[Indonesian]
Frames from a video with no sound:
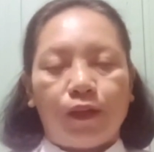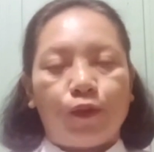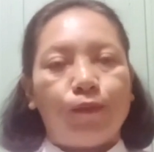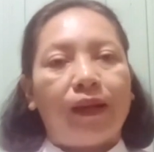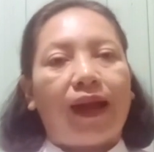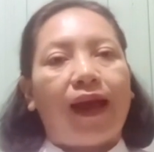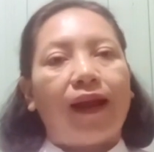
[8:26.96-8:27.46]

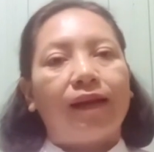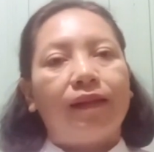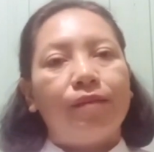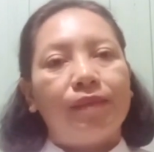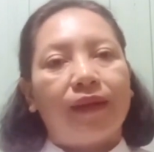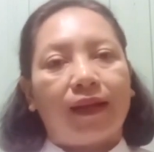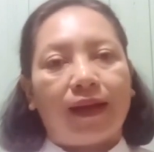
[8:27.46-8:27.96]
Itu
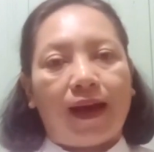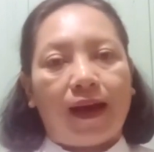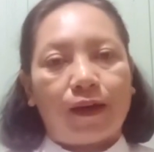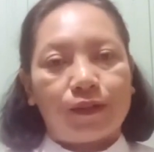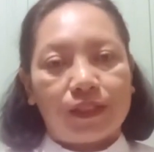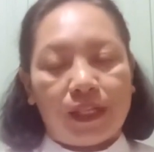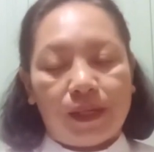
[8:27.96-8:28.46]
berarti mereka
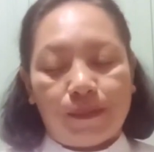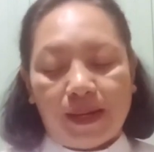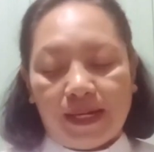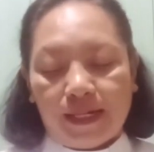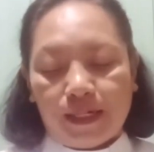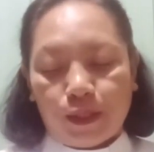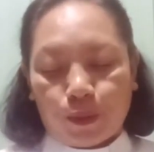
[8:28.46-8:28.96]
harus
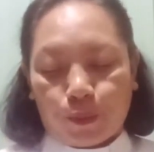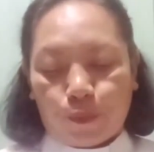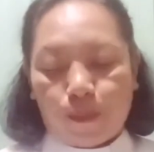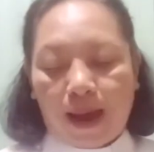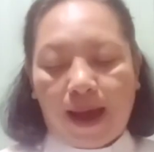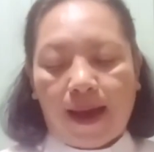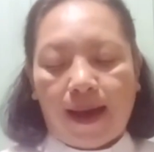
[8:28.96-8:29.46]
ibadah di
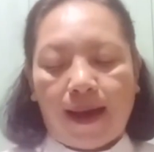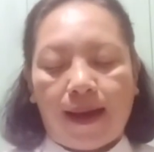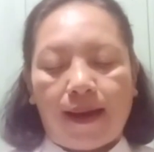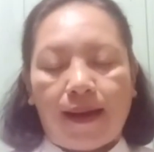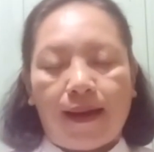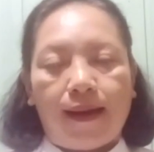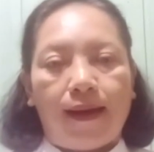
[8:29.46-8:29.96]
rumah.
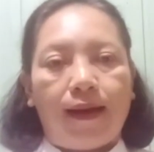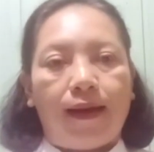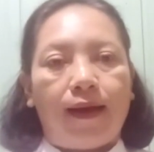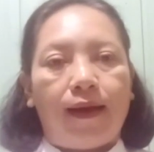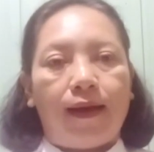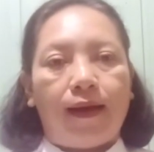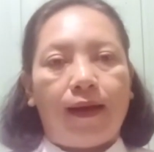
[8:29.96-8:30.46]

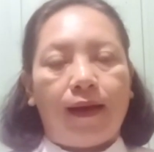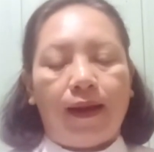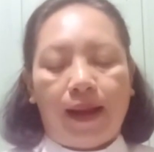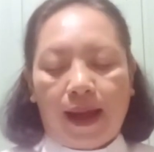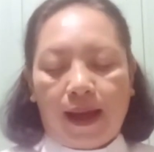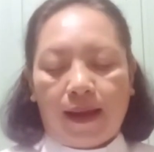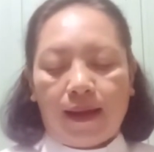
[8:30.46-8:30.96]

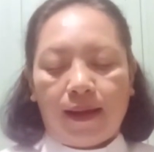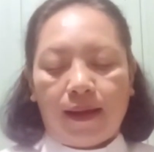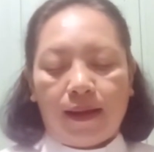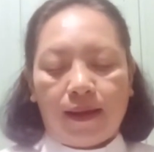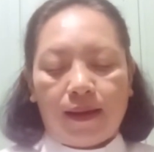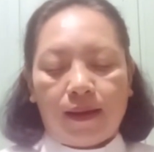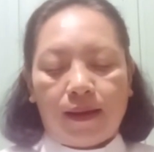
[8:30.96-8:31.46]
Nah,
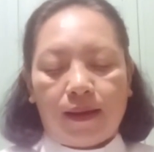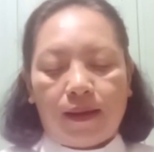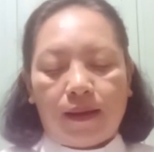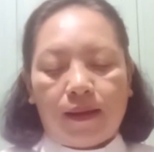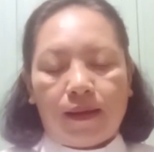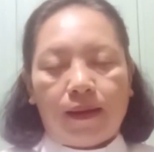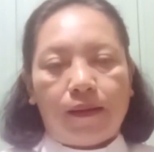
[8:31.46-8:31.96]

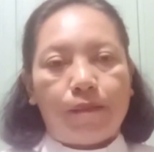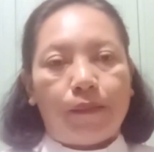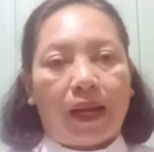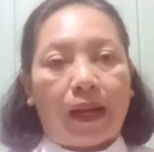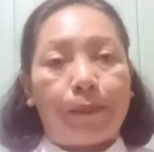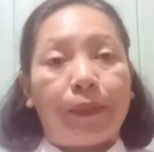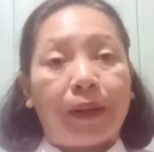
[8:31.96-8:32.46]

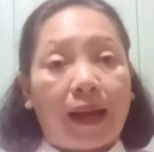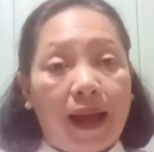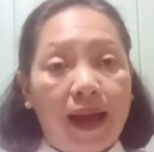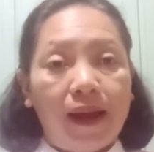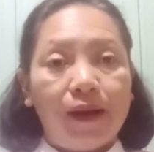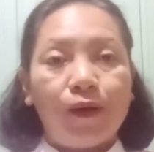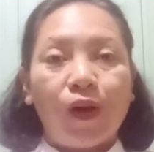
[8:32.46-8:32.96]
maka
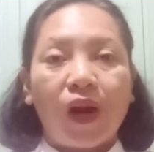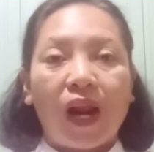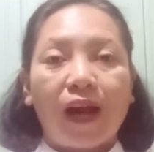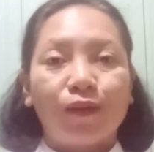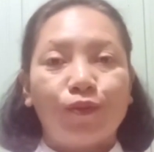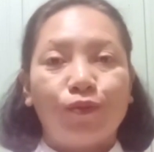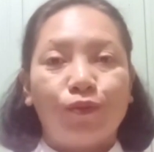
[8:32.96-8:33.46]
peran
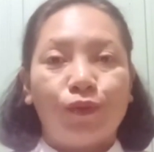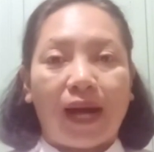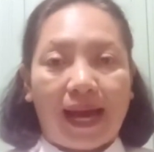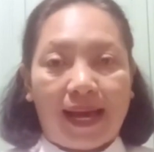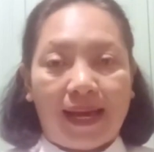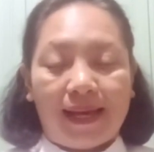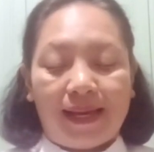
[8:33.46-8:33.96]
orang
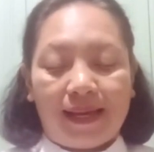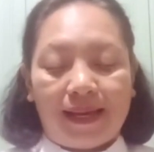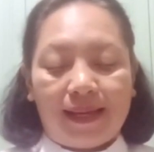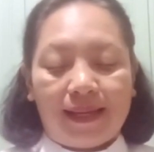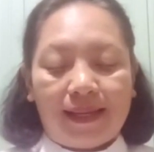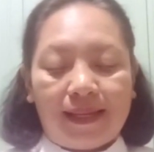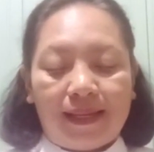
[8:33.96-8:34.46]
tua
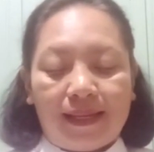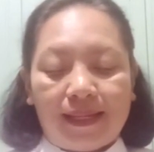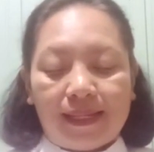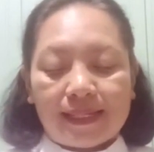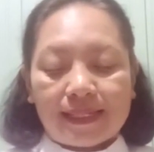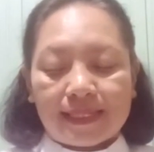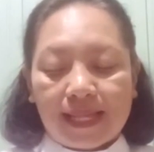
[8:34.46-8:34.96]

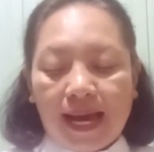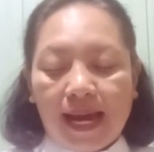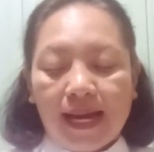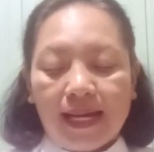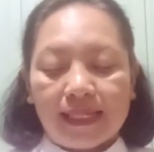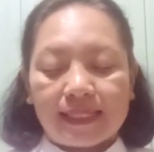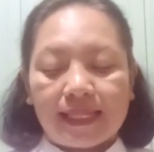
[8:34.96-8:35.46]

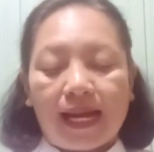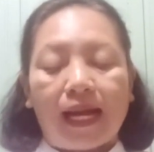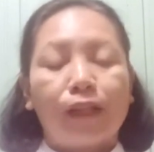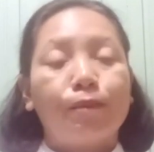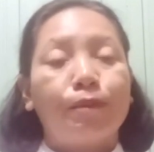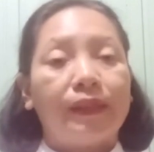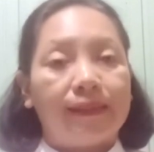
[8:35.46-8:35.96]

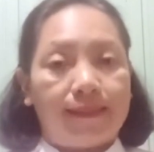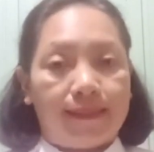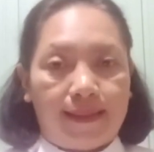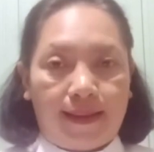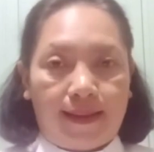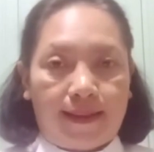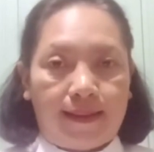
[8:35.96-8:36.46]
sangat-sangat
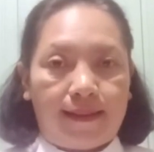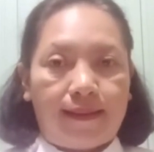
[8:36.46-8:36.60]
penting.